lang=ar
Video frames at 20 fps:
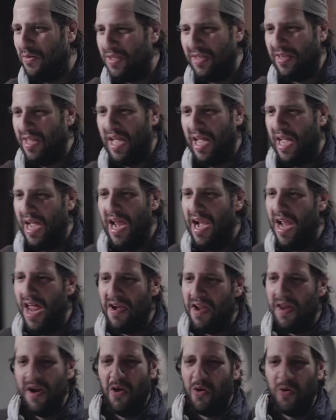كنت
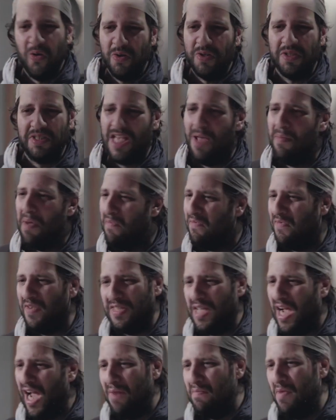اتخيلها ان انا اكون سبب
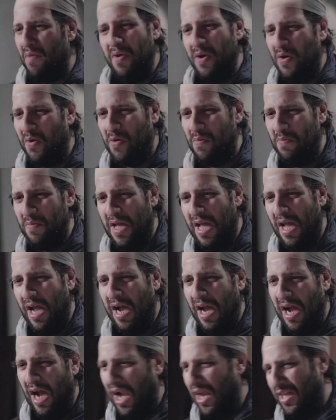في زعل ما بينكم
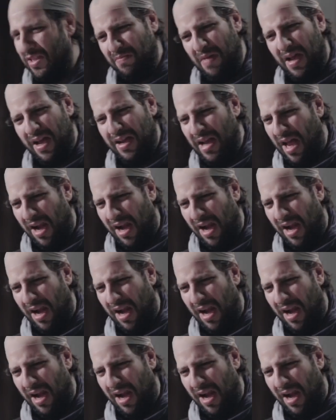خلاص بقى